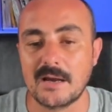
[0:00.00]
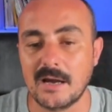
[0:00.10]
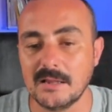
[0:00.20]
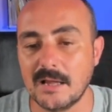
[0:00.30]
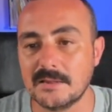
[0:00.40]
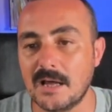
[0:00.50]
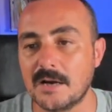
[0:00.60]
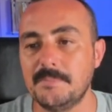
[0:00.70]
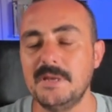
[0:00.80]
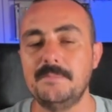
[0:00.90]

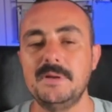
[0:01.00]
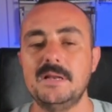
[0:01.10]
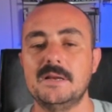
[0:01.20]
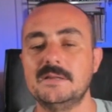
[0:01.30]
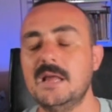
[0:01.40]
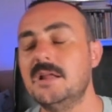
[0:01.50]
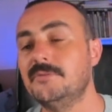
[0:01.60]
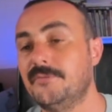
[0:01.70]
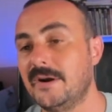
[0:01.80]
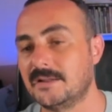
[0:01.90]
kalanlar birbirlerinden
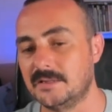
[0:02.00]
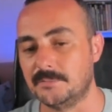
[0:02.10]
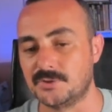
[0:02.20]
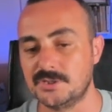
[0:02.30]
farklıymış.